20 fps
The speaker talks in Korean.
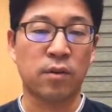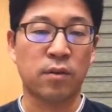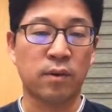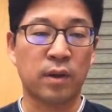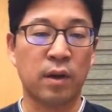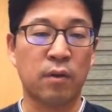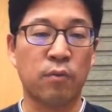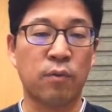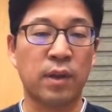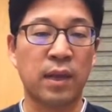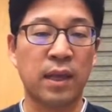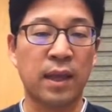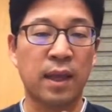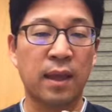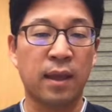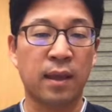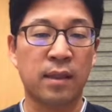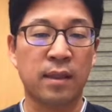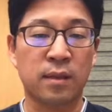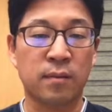그러니까
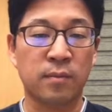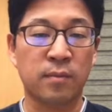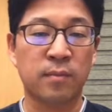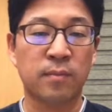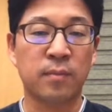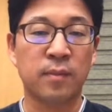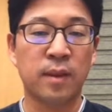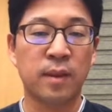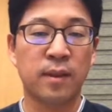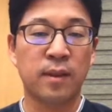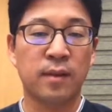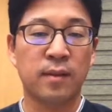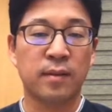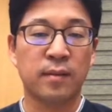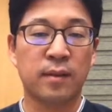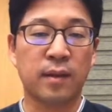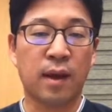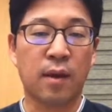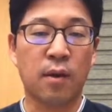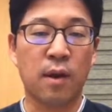우리의 지금
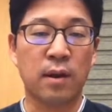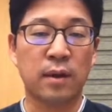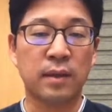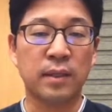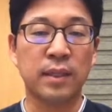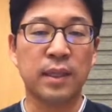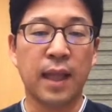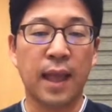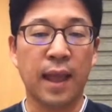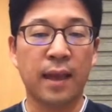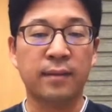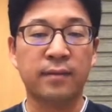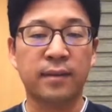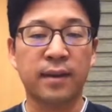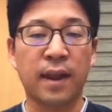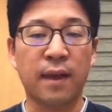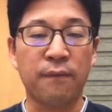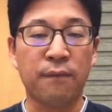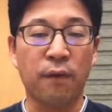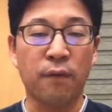상황은
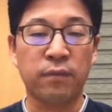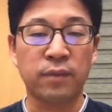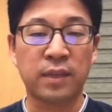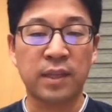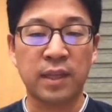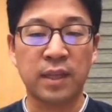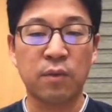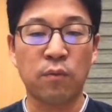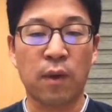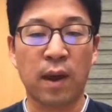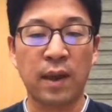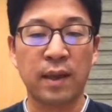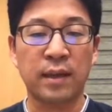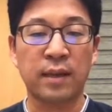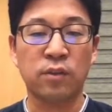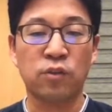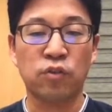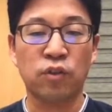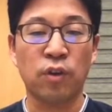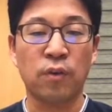x는 f of t,
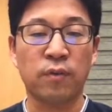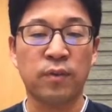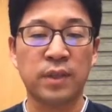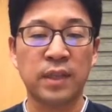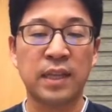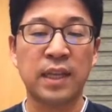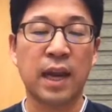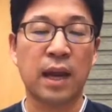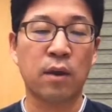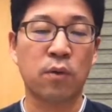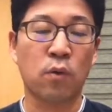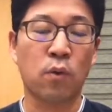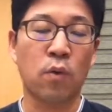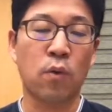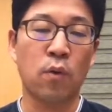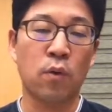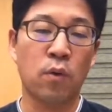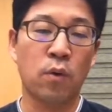y는 g of t라고